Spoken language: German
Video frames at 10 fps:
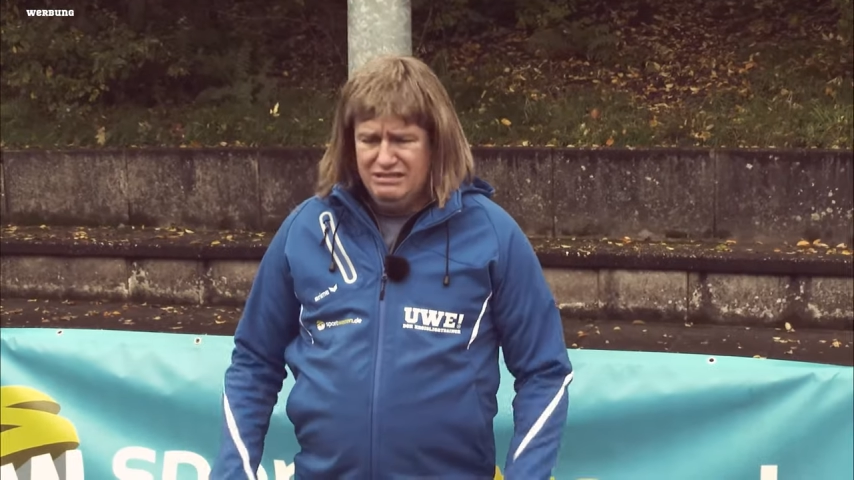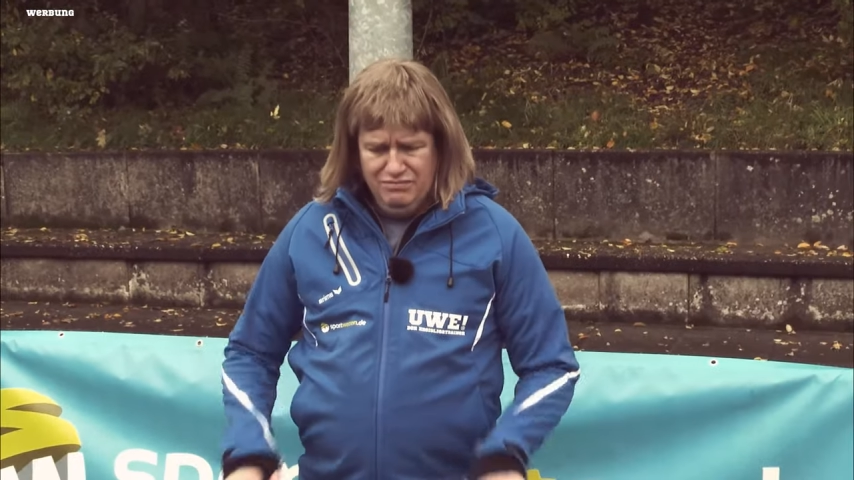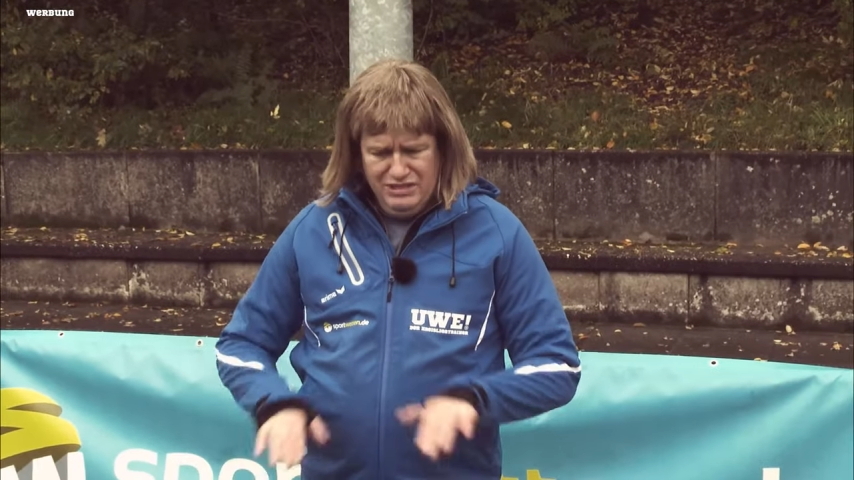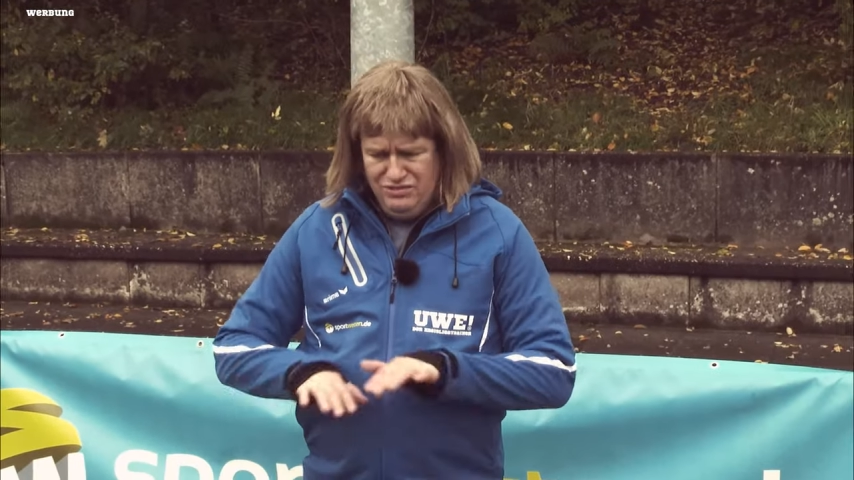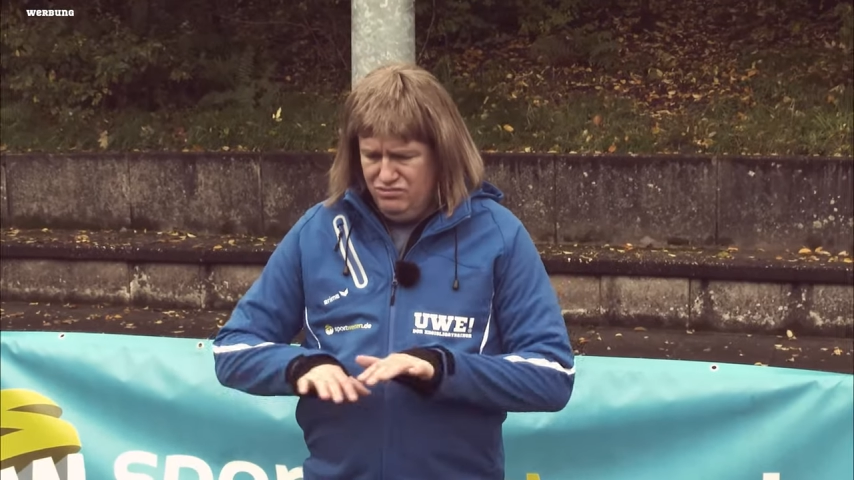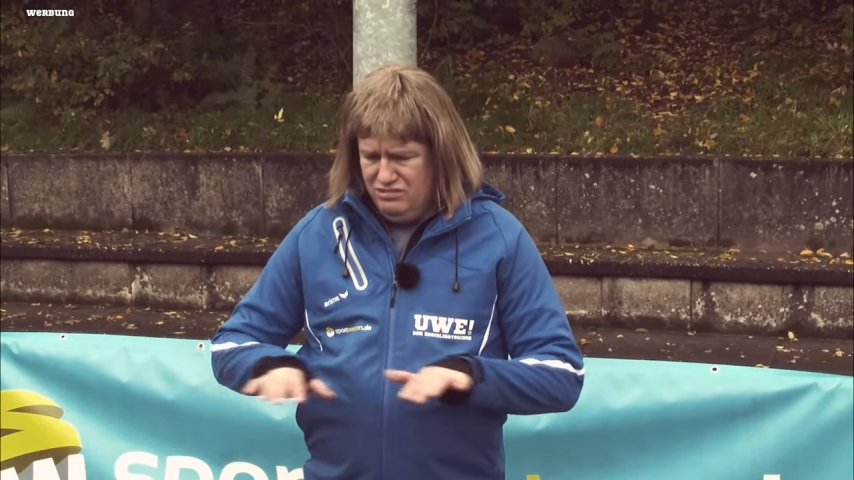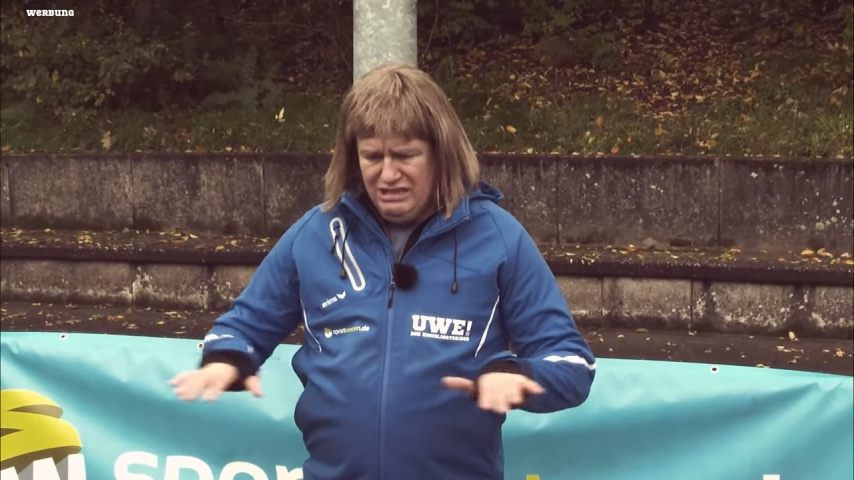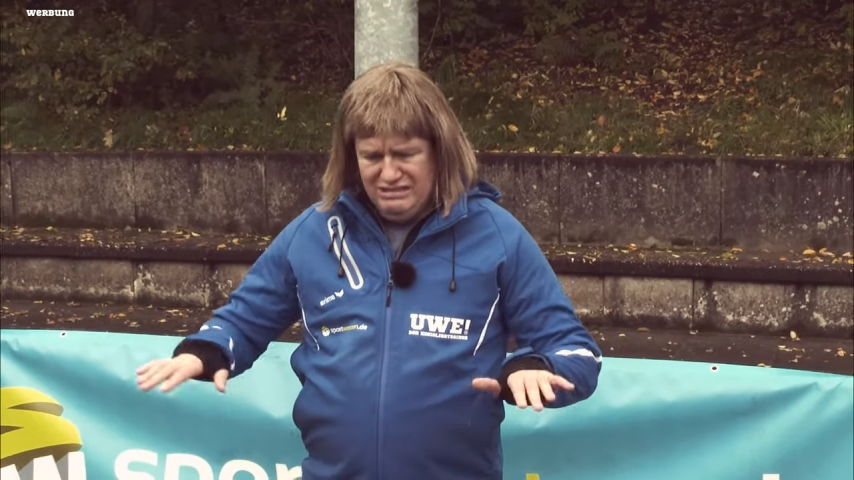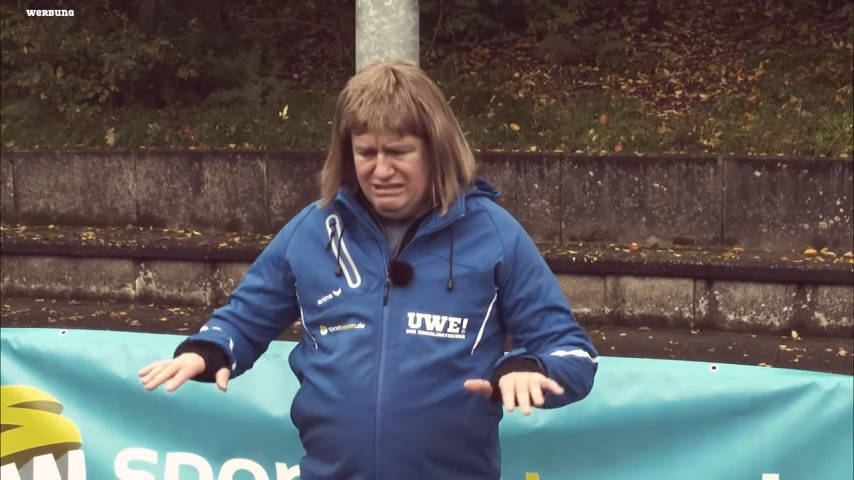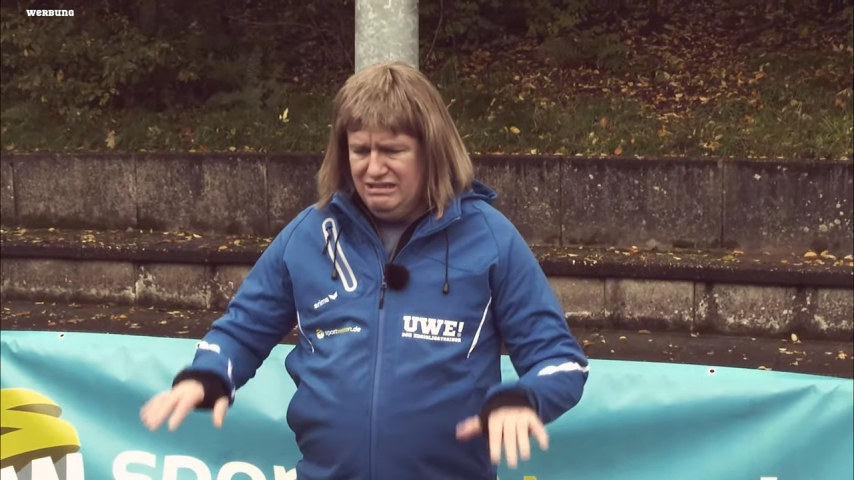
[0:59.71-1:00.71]
Da bist du
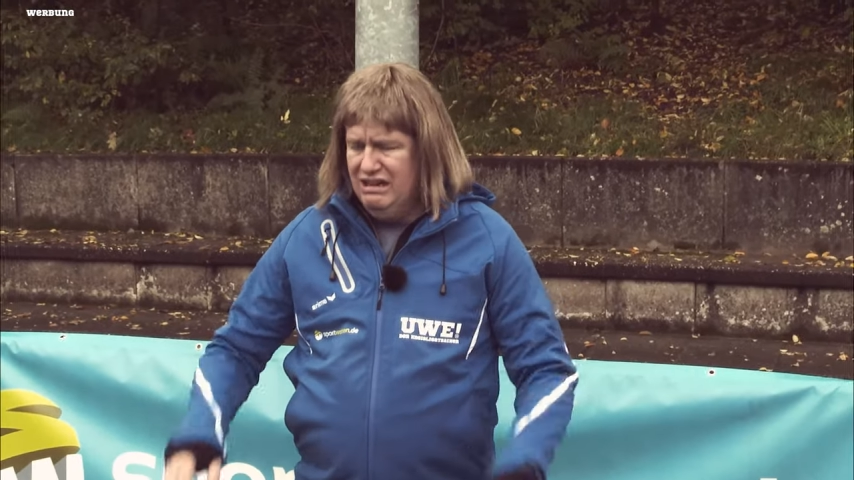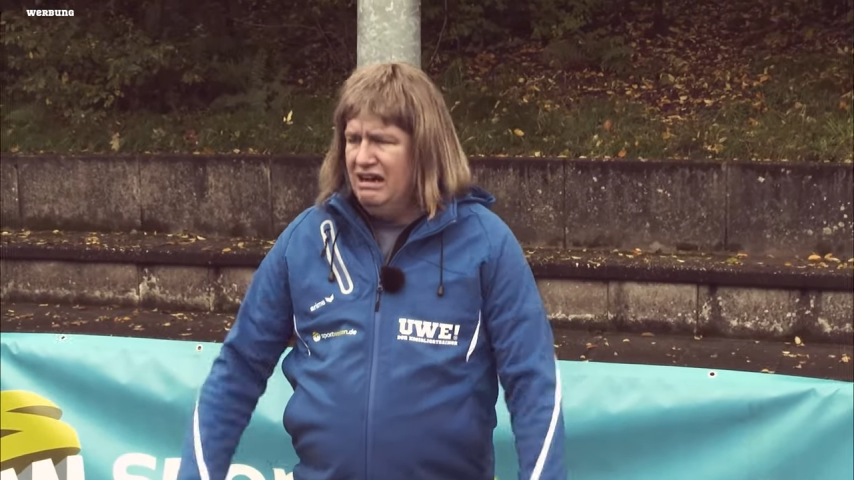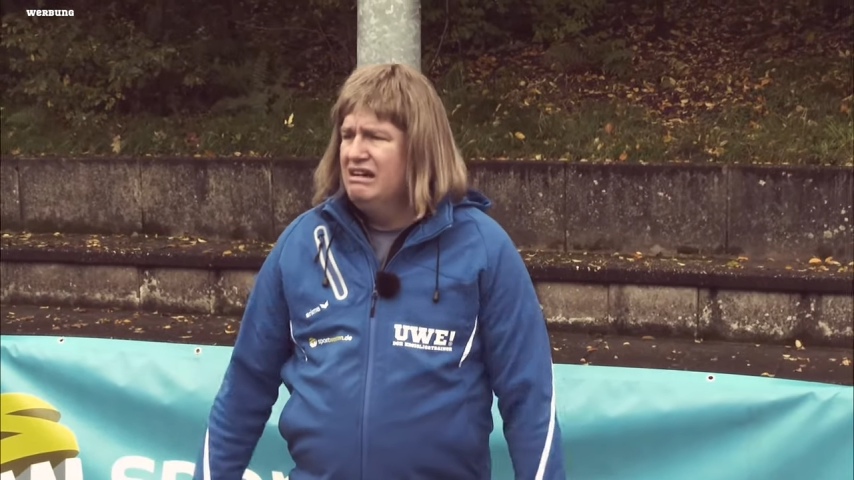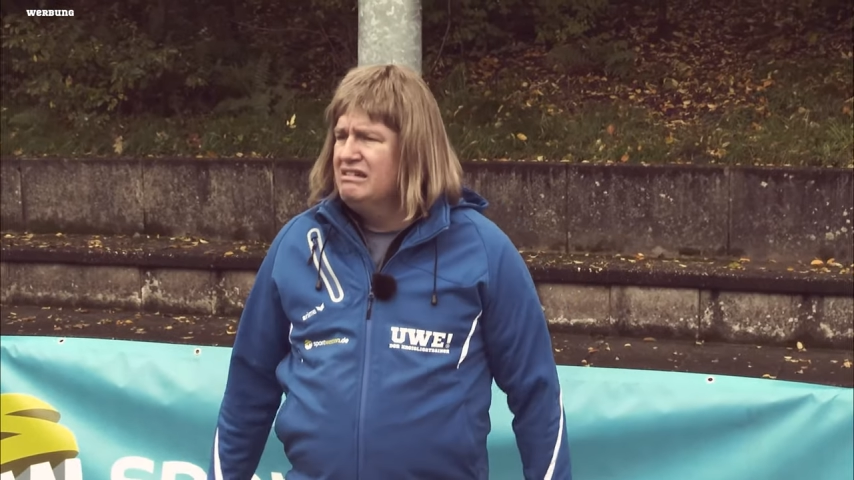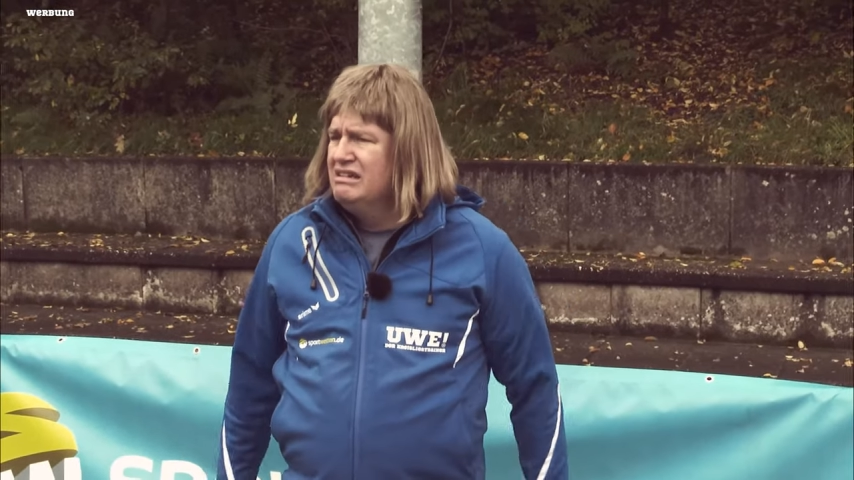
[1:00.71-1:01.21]
ganz klar